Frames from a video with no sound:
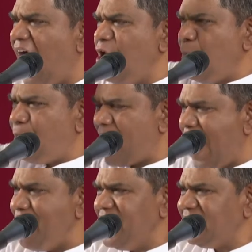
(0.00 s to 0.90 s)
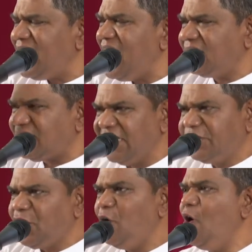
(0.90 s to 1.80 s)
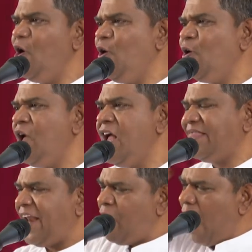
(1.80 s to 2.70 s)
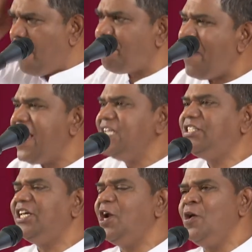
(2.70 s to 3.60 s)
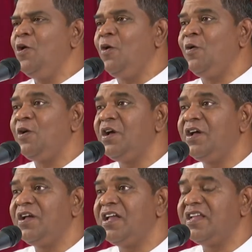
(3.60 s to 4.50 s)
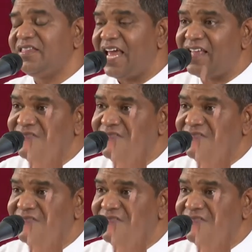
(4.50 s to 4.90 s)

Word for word: తాను ప్రేమించిన శిష్యుడు తను అప్పగించినను తన